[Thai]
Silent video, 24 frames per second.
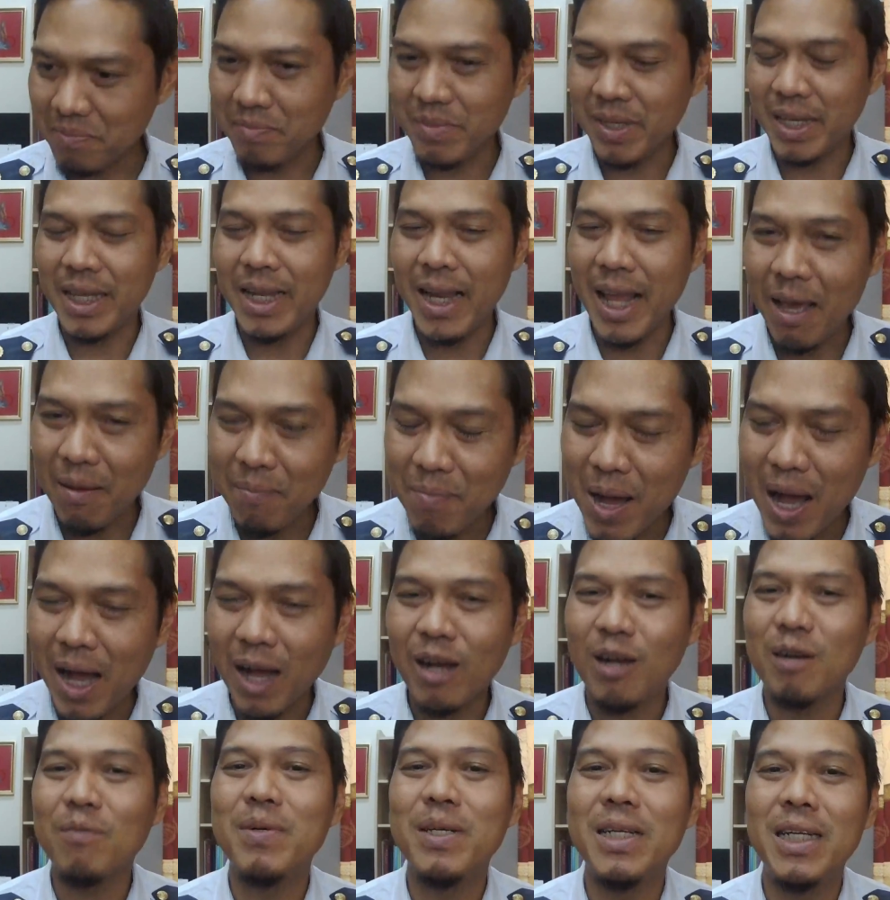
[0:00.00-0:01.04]
มีแรงผลัก
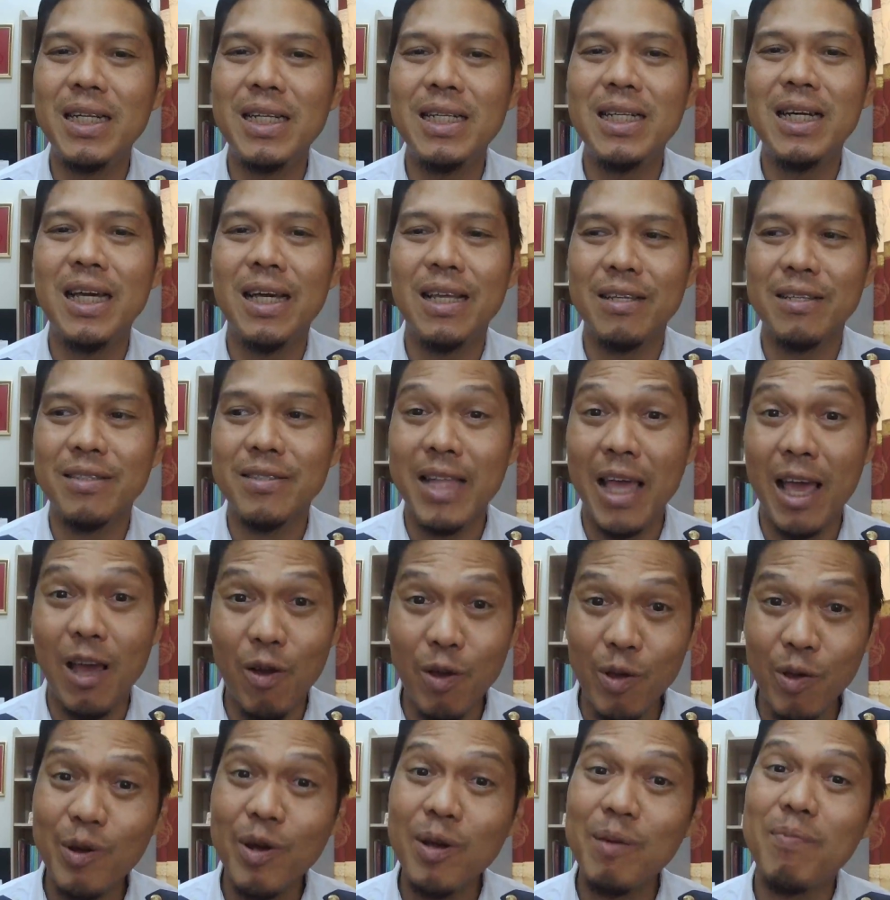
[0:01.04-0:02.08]
เข้าไปเรื่อยๆแต่
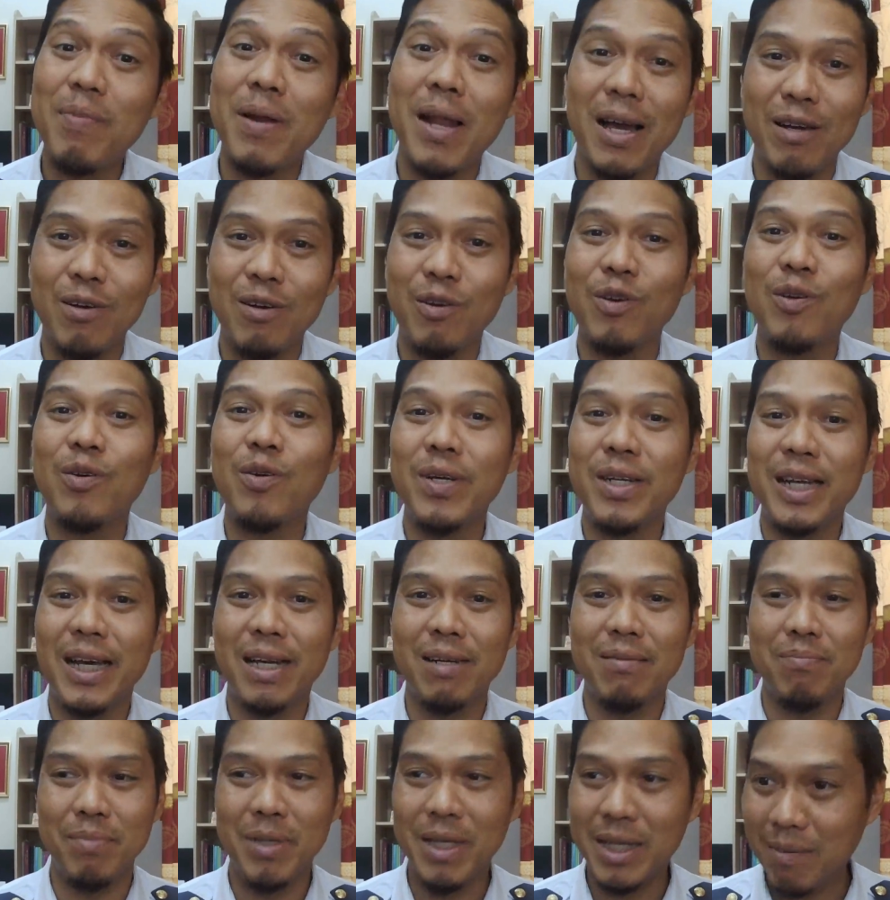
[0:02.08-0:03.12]
ค่อยๆผลักค่อยๆดัน
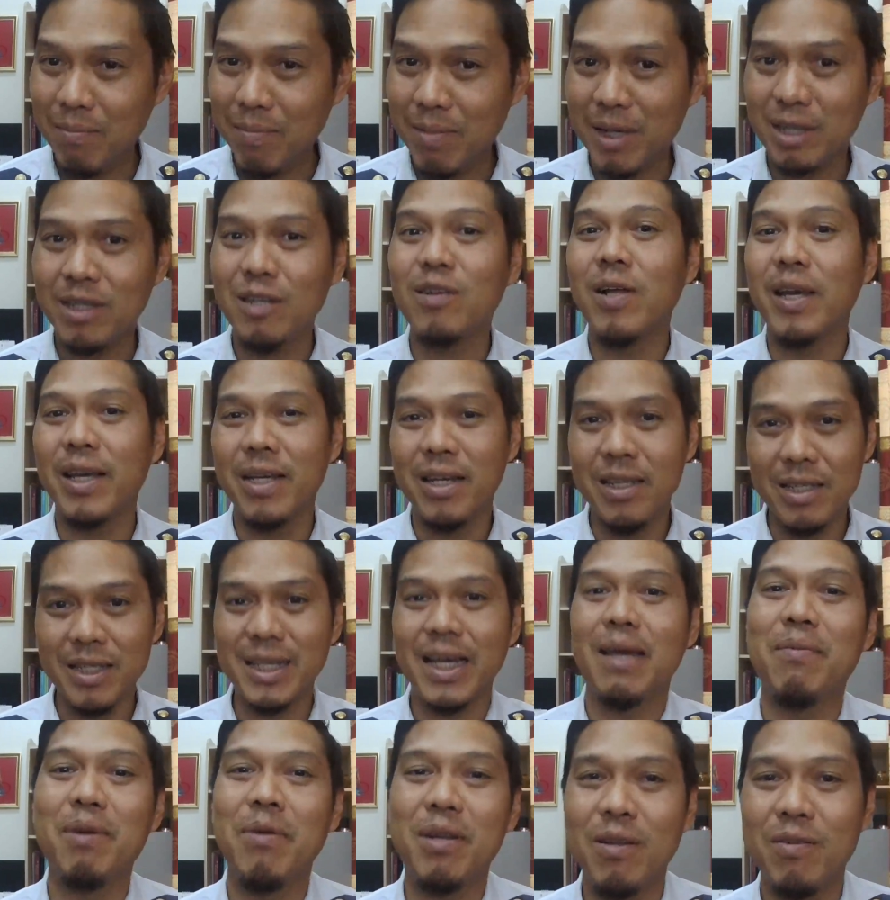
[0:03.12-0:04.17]
มีกำลังเท่าไหร่ก็
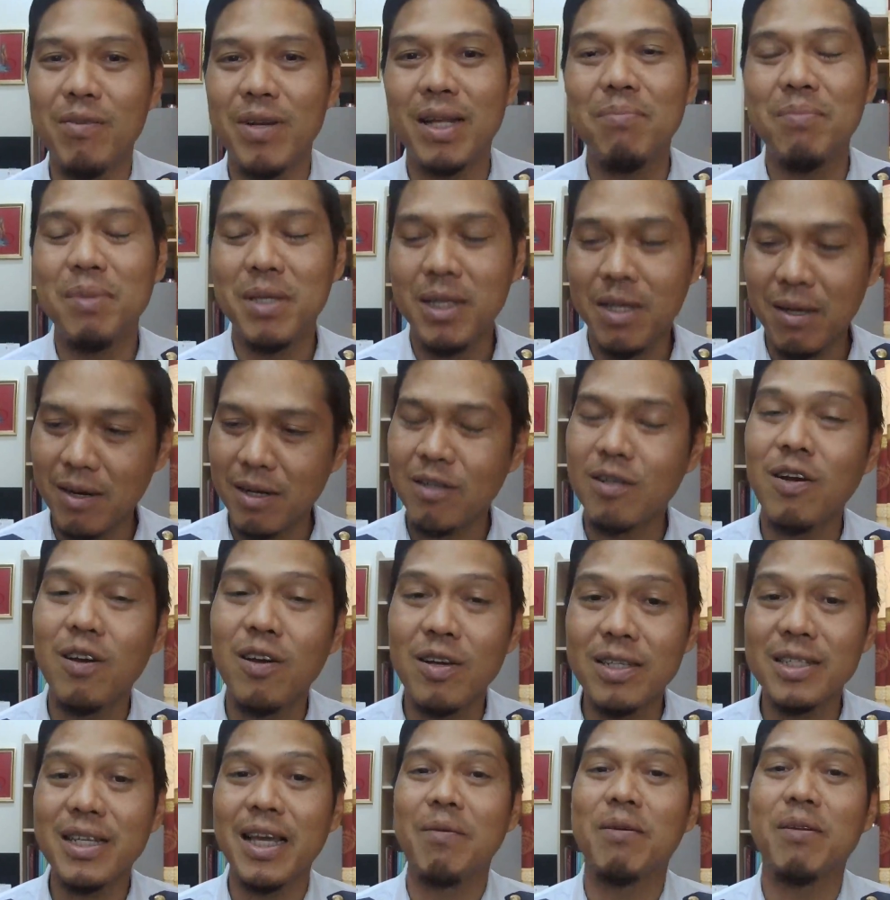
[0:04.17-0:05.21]
ใส่ไปเท่านั้นมีกำลังเท่าไหร่
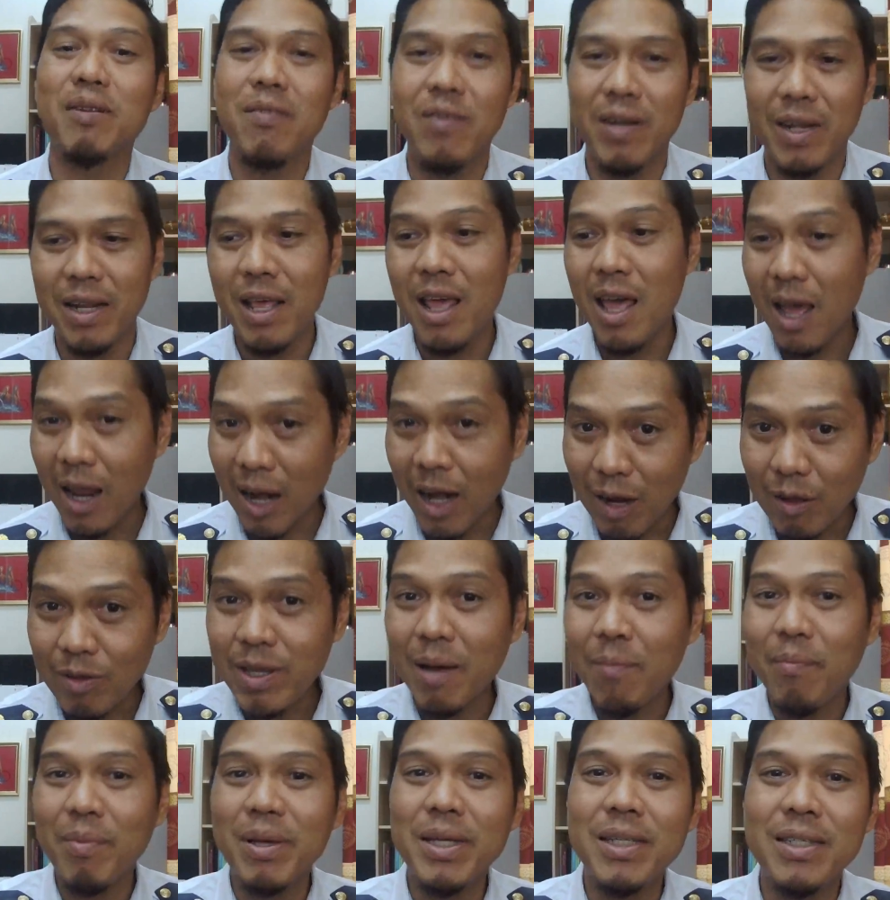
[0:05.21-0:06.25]
ก็ใส่ไปเท่านั้น แล้ว
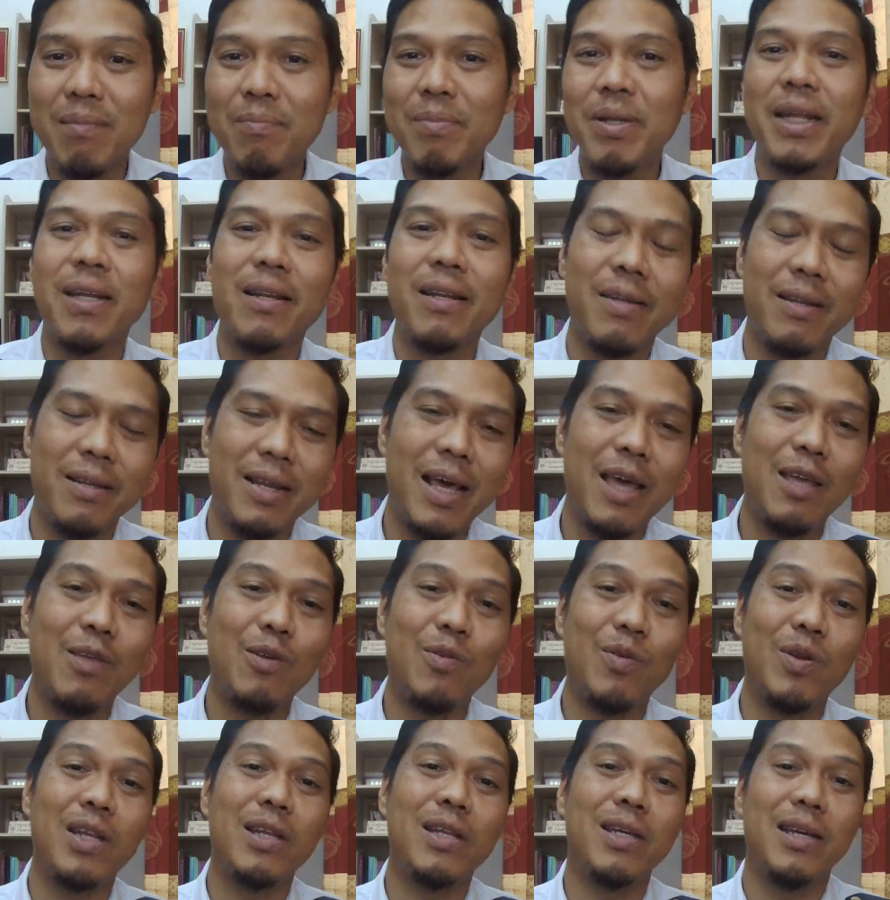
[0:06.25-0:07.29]
ทำให้สำเร็จได้อ
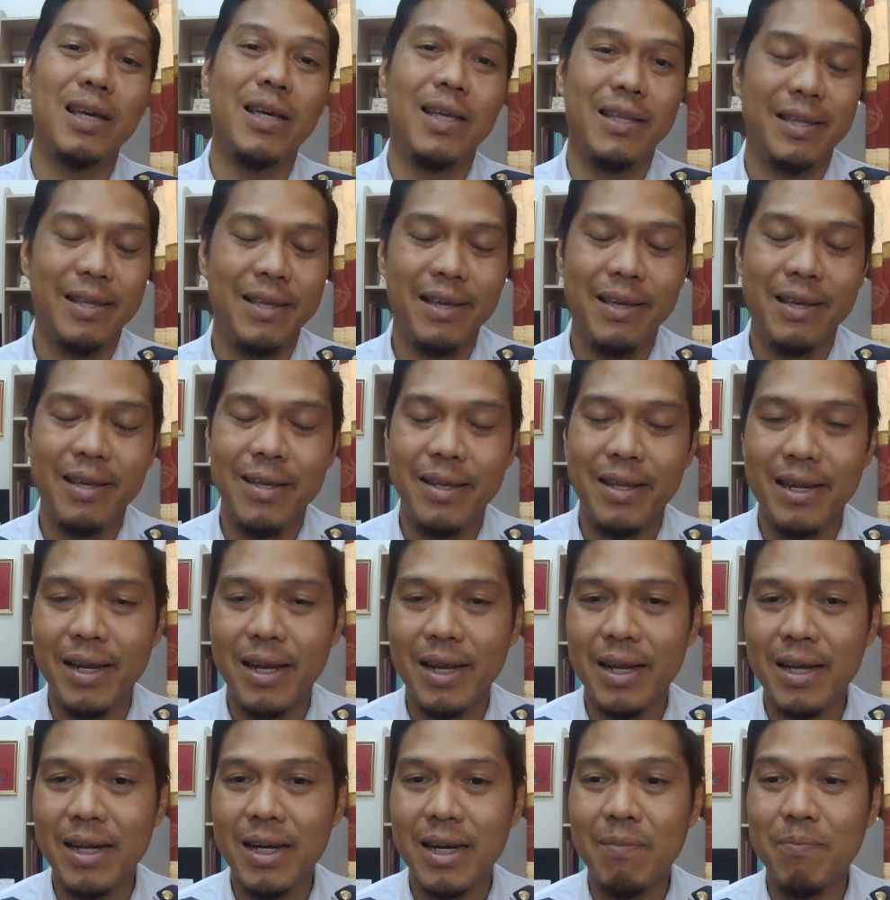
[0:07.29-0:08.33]
ยู่เรื่อยๆ
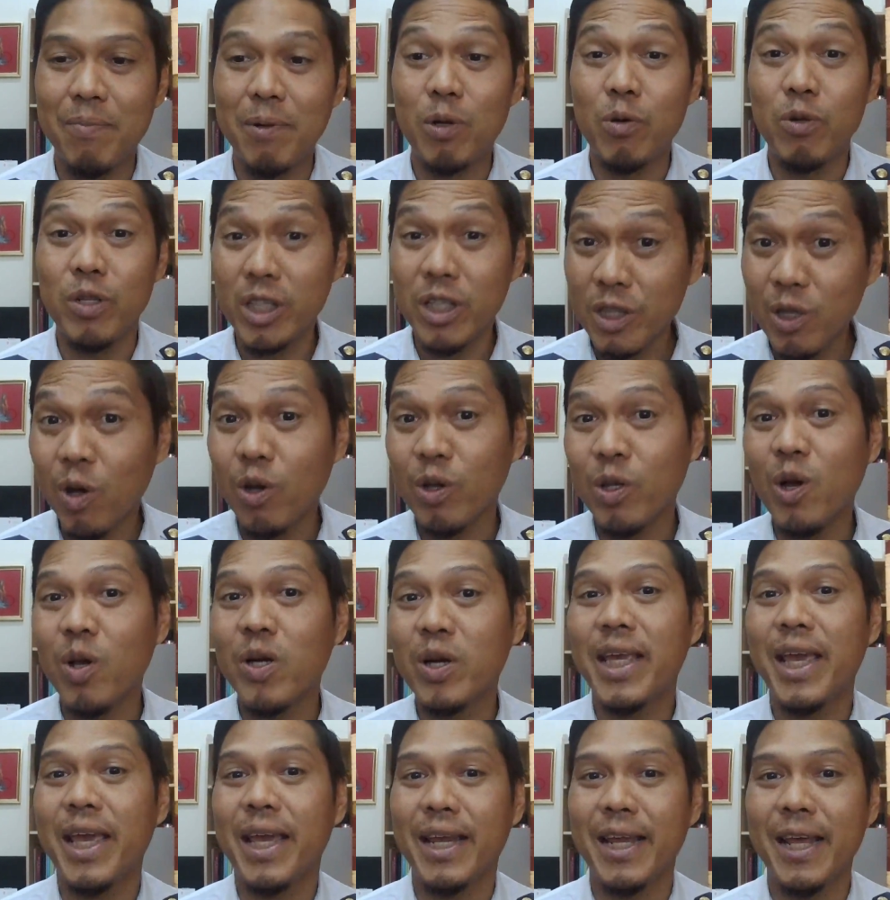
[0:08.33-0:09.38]
นะครับเป็นคนที่ต่อยอด
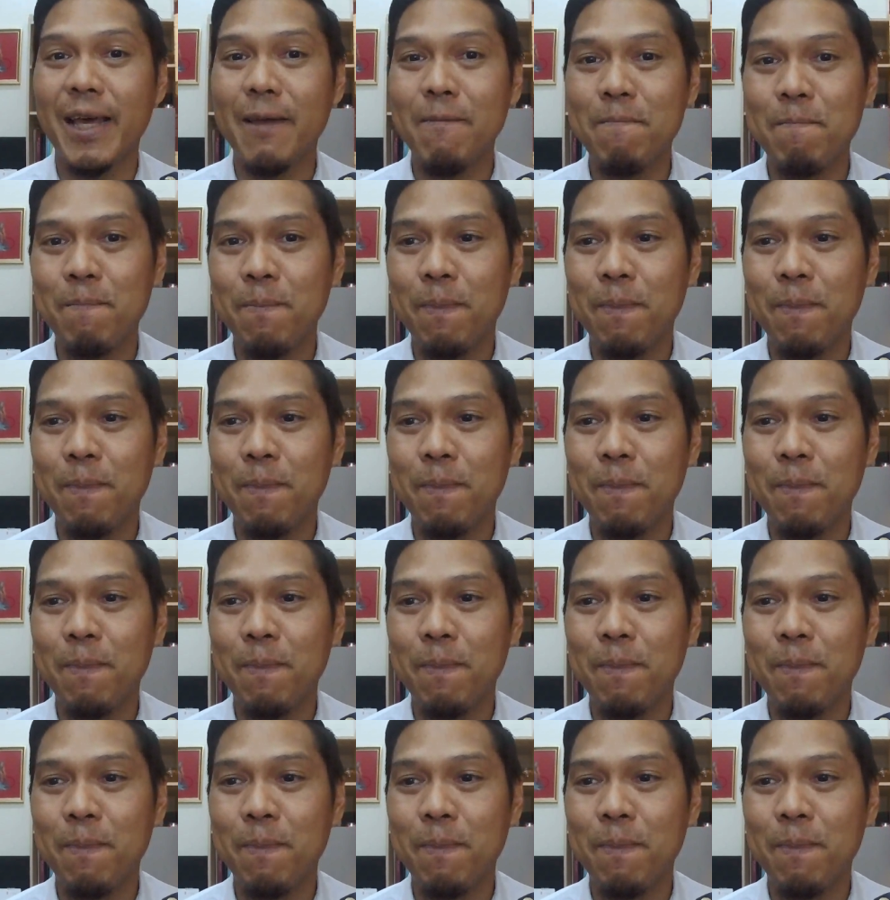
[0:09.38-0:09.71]
เก่งนะ